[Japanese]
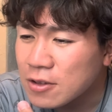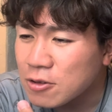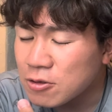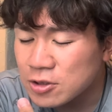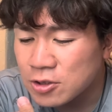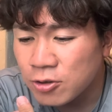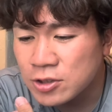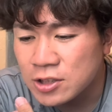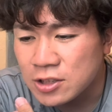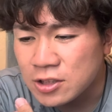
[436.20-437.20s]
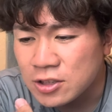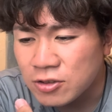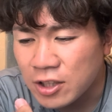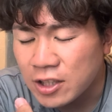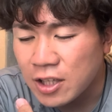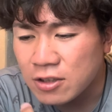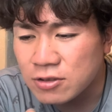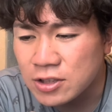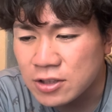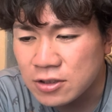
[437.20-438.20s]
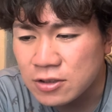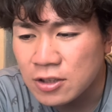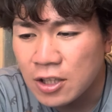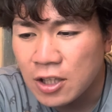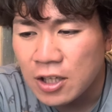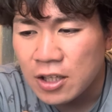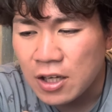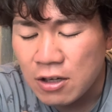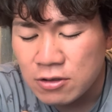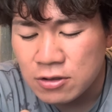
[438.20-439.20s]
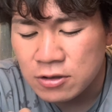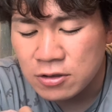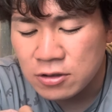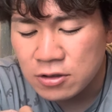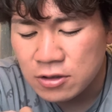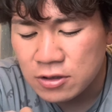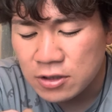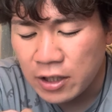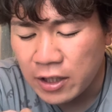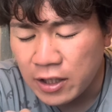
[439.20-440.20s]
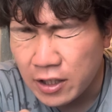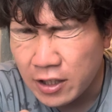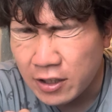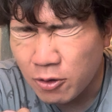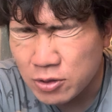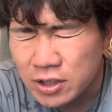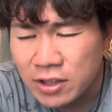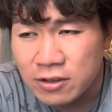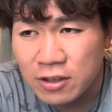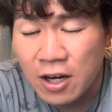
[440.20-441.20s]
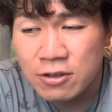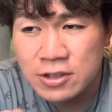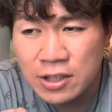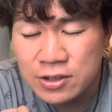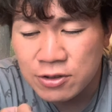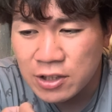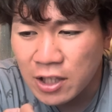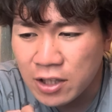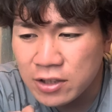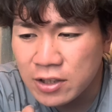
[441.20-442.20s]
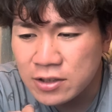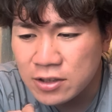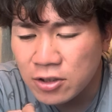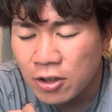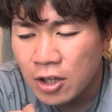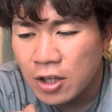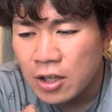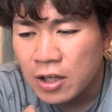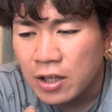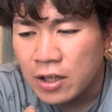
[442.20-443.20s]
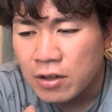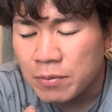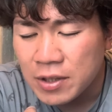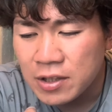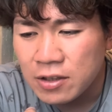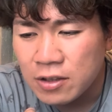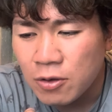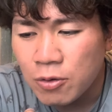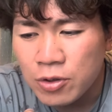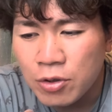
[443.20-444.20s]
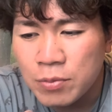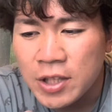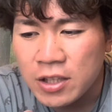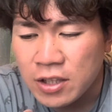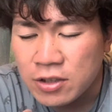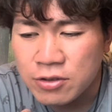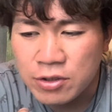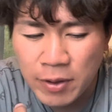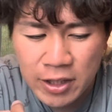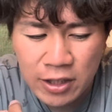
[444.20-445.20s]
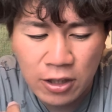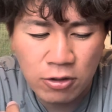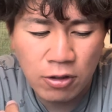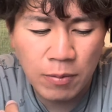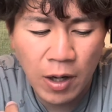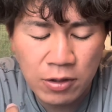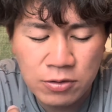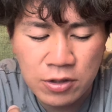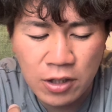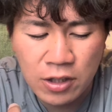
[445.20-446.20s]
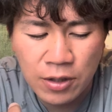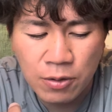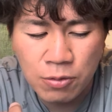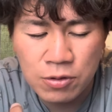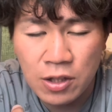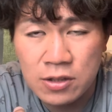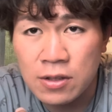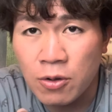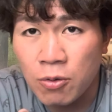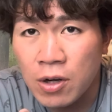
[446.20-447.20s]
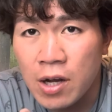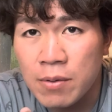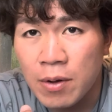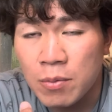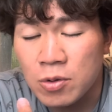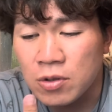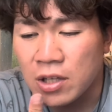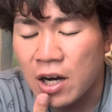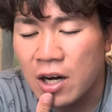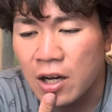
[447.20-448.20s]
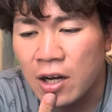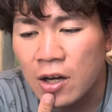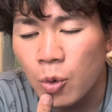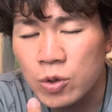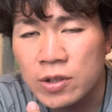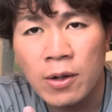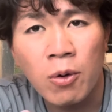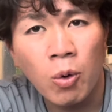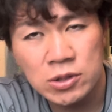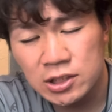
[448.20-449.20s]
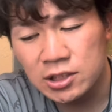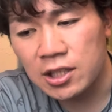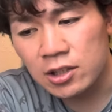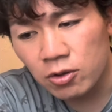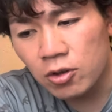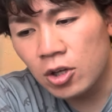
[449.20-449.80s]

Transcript: この創始のね、確率、かくる、え甲子園での、ね、確率は非常に高いんですけど、えー、ほんまに、高齢みたいにね、急に負けたりとかもあるんで、だからこの夏ね、岡山は僕はね、波乱が起きてほしいなと、